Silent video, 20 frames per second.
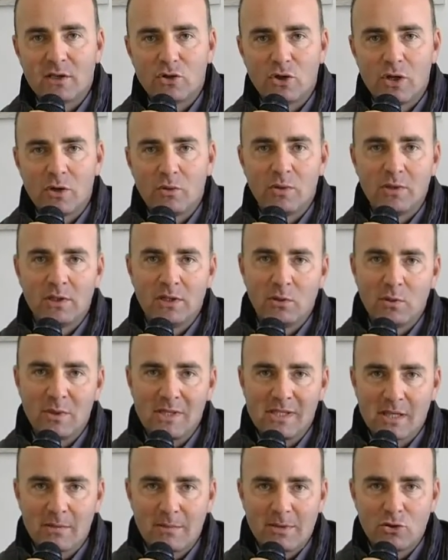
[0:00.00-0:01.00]
cioè di
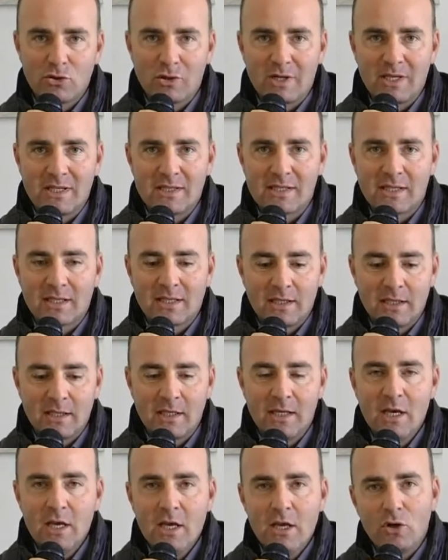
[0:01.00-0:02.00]
questa maggioranza che
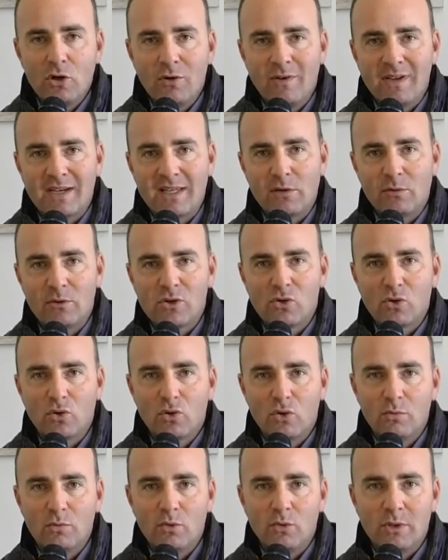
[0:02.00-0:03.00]
governa questo
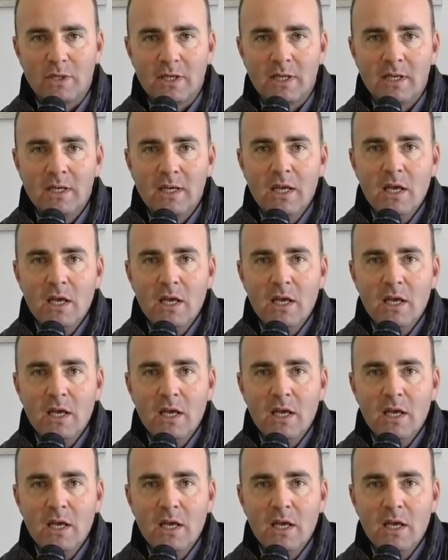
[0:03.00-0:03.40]
comune.